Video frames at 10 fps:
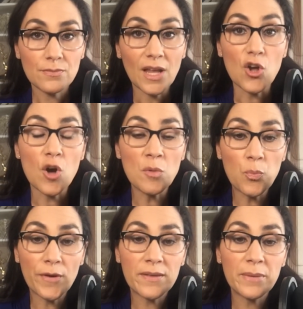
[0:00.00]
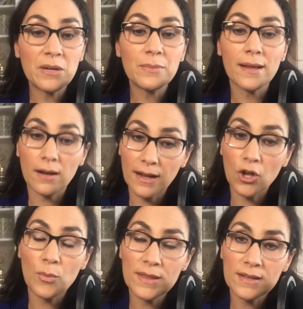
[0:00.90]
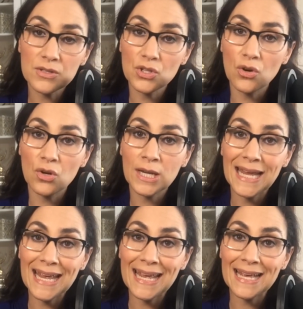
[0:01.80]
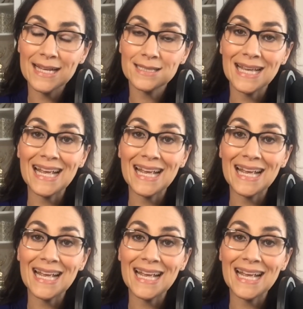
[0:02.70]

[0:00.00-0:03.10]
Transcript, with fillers: como pueden ver, mi recomendación es